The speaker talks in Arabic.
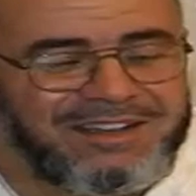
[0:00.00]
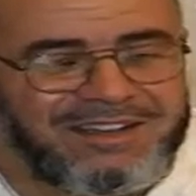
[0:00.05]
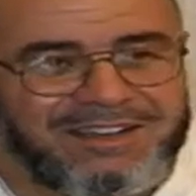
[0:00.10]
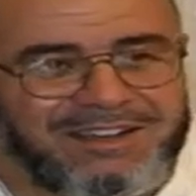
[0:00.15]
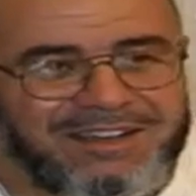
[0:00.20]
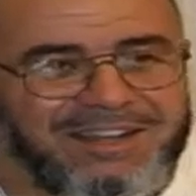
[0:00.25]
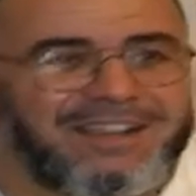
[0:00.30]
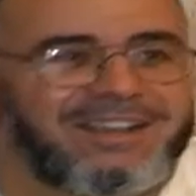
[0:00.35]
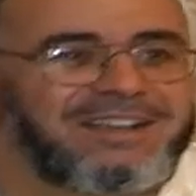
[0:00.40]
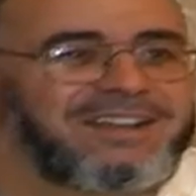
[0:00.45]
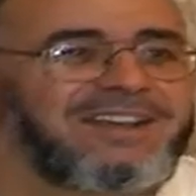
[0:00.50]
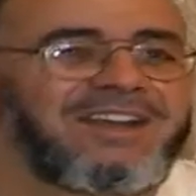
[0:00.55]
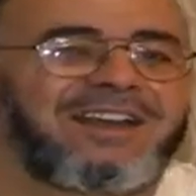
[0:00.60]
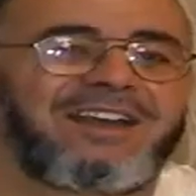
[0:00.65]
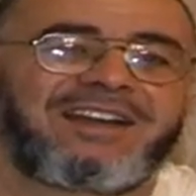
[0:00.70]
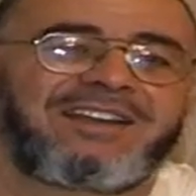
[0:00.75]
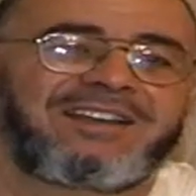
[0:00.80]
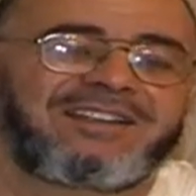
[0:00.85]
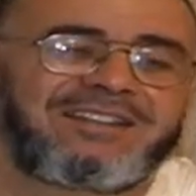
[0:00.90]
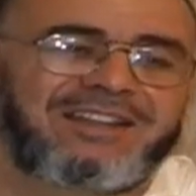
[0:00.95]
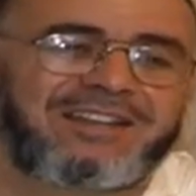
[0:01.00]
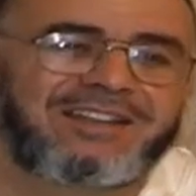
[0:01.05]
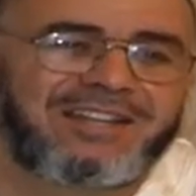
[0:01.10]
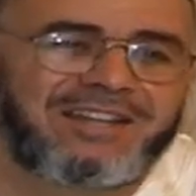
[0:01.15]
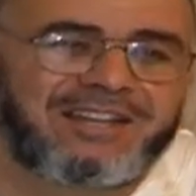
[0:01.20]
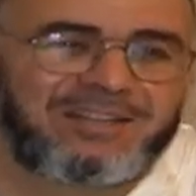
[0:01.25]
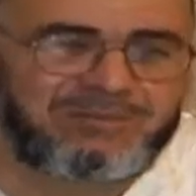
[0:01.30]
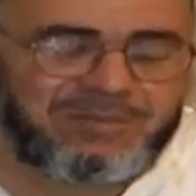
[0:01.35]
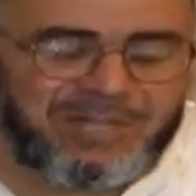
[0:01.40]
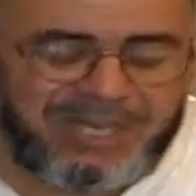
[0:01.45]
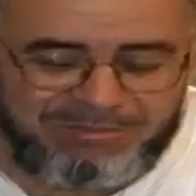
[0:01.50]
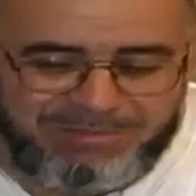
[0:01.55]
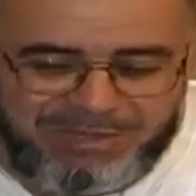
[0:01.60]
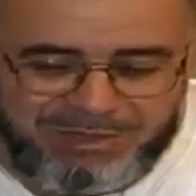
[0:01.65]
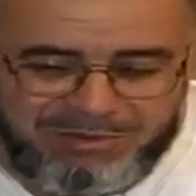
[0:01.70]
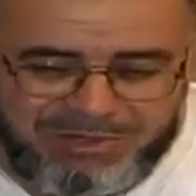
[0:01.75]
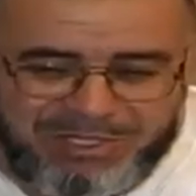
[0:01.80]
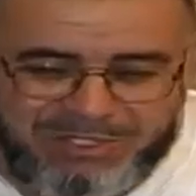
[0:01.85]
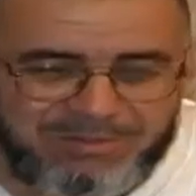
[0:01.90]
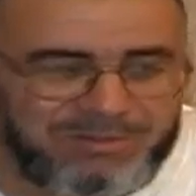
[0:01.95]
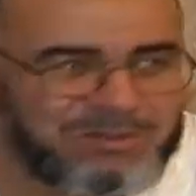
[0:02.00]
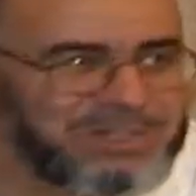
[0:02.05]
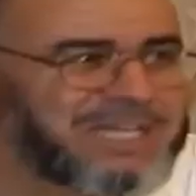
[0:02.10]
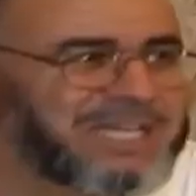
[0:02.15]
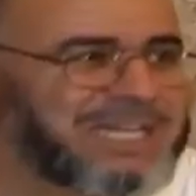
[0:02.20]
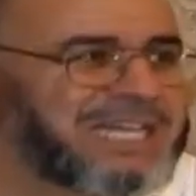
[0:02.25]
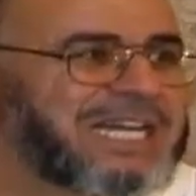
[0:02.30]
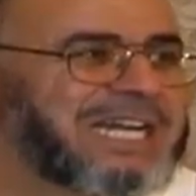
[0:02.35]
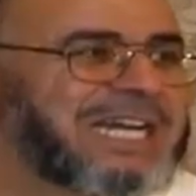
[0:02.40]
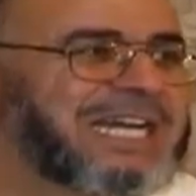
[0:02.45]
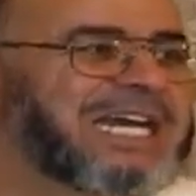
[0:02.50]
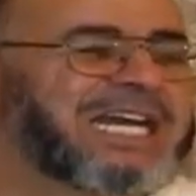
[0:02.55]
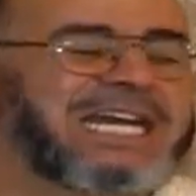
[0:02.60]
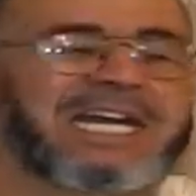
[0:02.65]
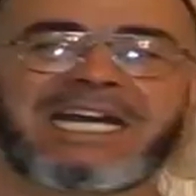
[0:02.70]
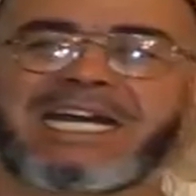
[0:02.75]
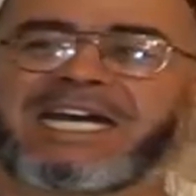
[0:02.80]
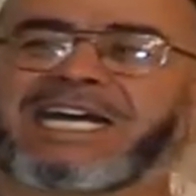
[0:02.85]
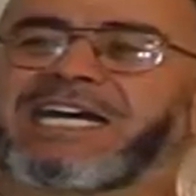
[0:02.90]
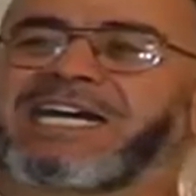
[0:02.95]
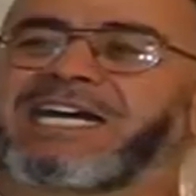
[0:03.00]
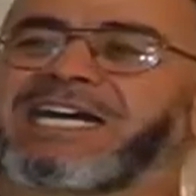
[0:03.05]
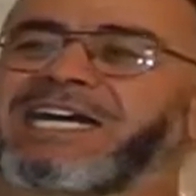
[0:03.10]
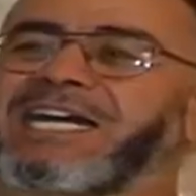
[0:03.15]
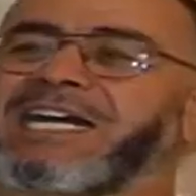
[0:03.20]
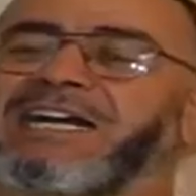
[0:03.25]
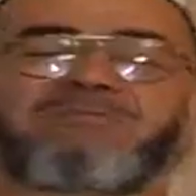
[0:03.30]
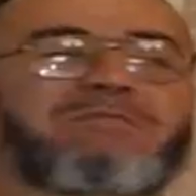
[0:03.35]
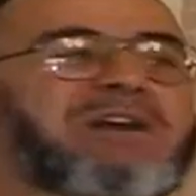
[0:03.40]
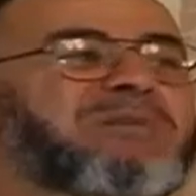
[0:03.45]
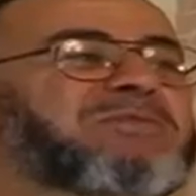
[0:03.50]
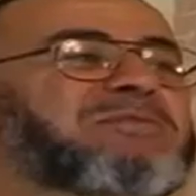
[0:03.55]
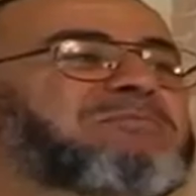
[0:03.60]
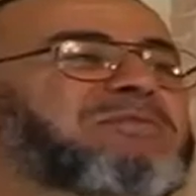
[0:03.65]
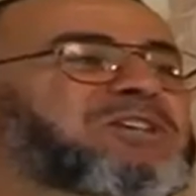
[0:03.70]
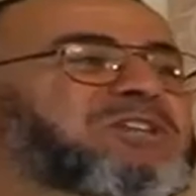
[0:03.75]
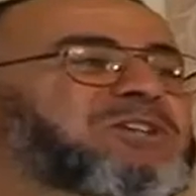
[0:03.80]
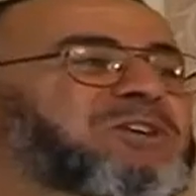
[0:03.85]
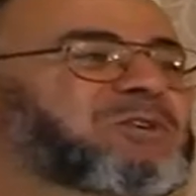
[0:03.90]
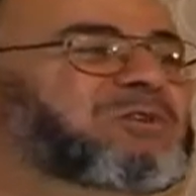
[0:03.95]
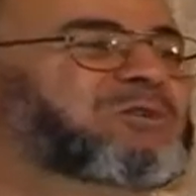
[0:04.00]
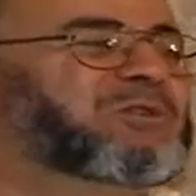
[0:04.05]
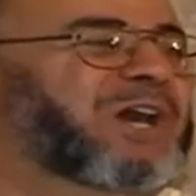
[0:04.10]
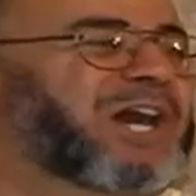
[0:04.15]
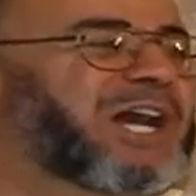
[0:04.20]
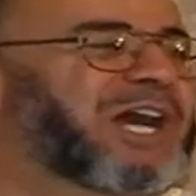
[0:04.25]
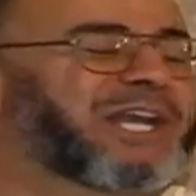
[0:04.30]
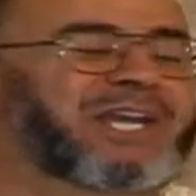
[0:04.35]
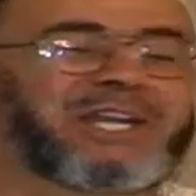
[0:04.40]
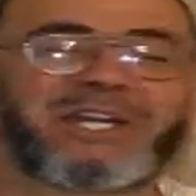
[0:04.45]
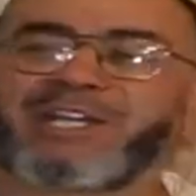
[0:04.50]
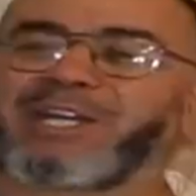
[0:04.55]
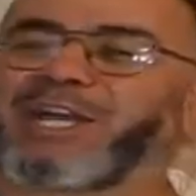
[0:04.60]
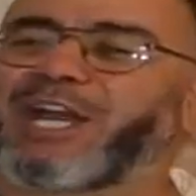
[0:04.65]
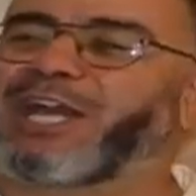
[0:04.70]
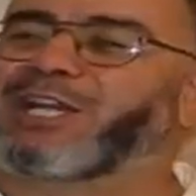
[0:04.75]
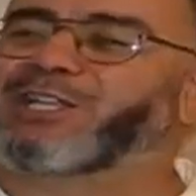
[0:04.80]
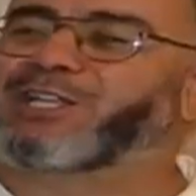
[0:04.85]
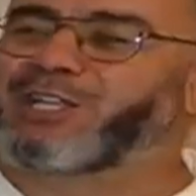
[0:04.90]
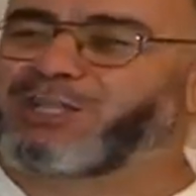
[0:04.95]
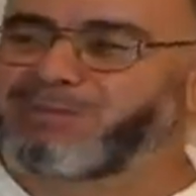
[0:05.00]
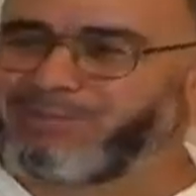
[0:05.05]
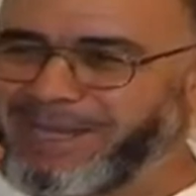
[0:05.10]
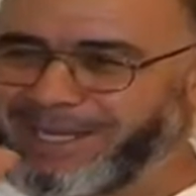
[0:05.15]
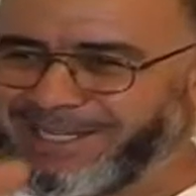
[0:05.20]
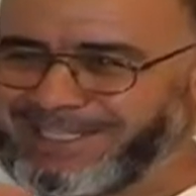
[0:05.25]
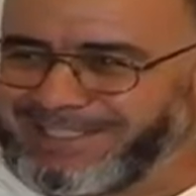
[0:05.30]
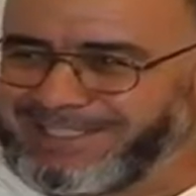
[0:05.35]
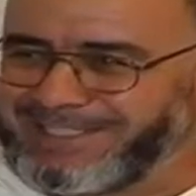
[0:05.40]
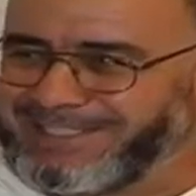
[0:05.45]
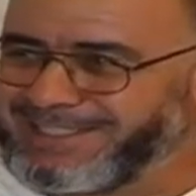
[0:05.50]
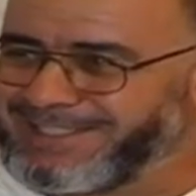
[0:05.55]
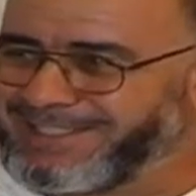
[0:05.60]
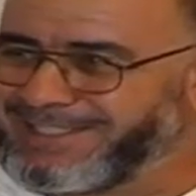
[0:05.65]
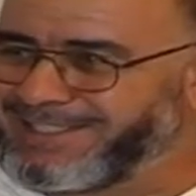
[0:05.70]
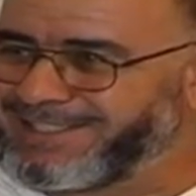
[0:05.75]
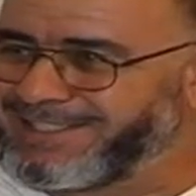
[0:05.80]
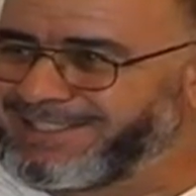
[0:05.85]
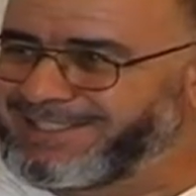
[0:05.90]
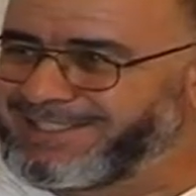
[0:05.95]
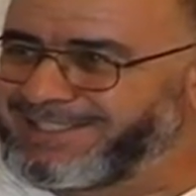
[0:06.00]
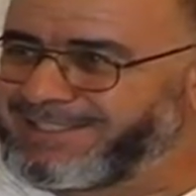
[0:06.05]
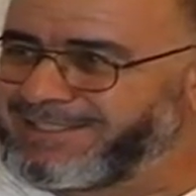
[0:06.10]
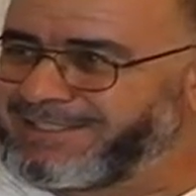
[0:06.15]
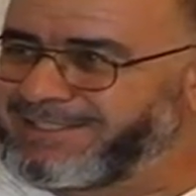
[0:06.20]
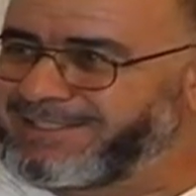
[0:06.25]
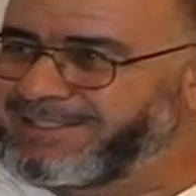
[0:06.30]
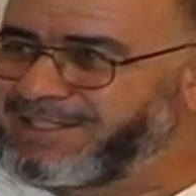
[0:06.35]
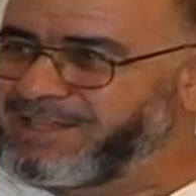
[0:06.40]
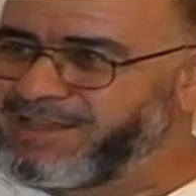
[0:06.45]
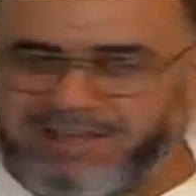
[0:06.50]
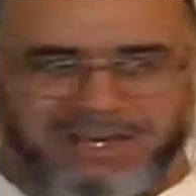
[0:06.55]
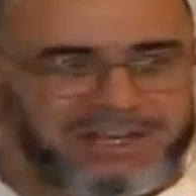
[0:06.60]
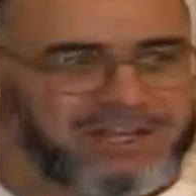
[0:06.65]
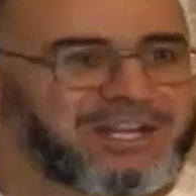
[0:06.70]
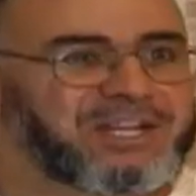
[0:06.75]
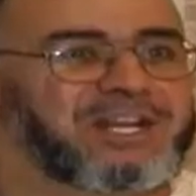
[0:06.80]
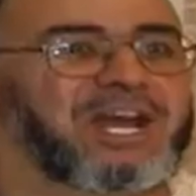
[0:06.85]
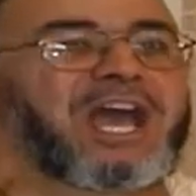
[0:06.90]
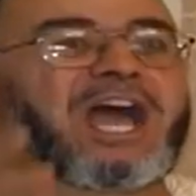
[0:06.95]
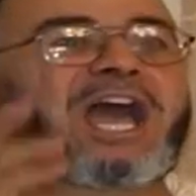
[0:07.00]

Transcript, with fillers: لا إله إلا الله محمد رسول قام بمشروعين عجيبين ثانيا